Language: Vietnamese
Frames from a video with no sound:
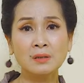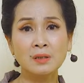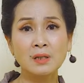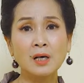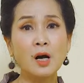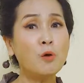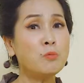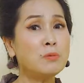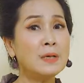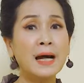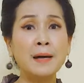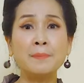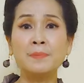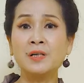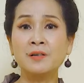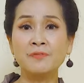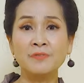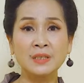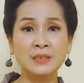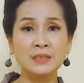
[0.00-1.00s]
không làm
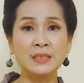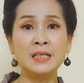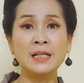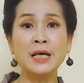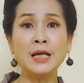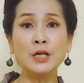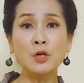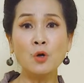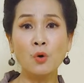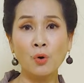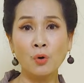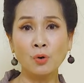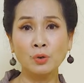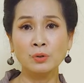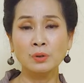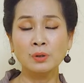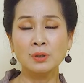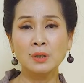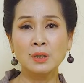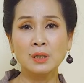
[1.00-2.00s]
được việc gì nên hồn
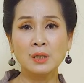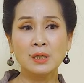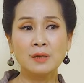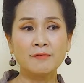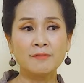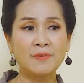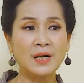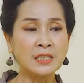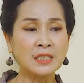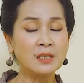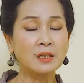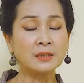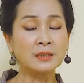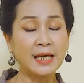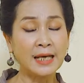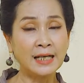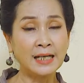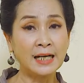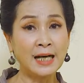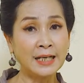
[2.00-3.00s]
và trở
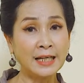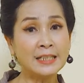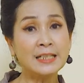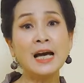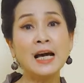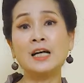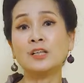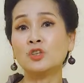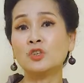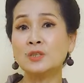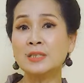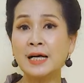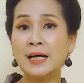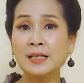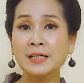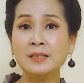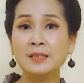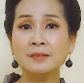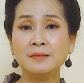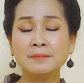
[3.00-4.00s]
thành gánh nặng cho gia
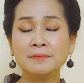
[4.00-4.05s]
đình.